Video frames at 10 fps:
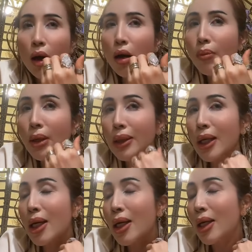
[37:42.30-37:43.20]
Ờ
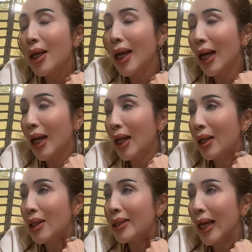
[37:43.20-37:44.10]
bên Cali
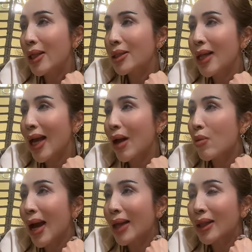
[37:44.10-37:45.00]
là nó chạy
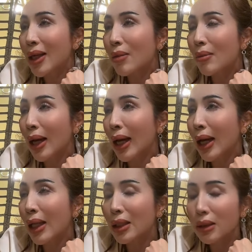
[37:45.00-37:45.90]
sau 3 tiếng
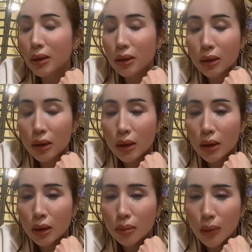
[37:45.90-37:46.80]
mà
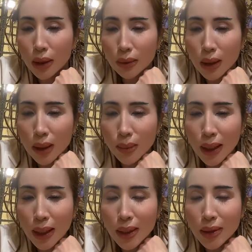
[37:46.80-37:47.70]
Mình đi
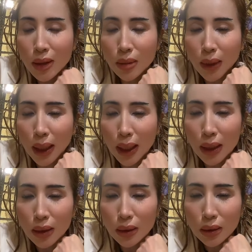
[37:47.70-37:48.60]
bên đây đi trước
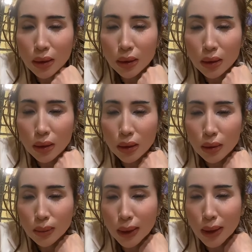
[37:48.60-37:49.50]
mà
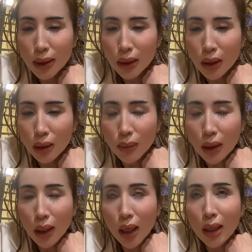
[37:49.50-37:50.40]
Mình đi trước
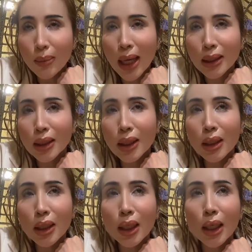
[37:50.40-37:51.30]
bên đó là 3
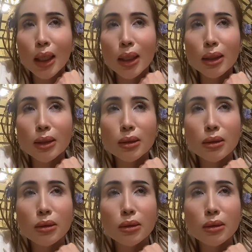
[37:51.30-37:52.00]
tiếng à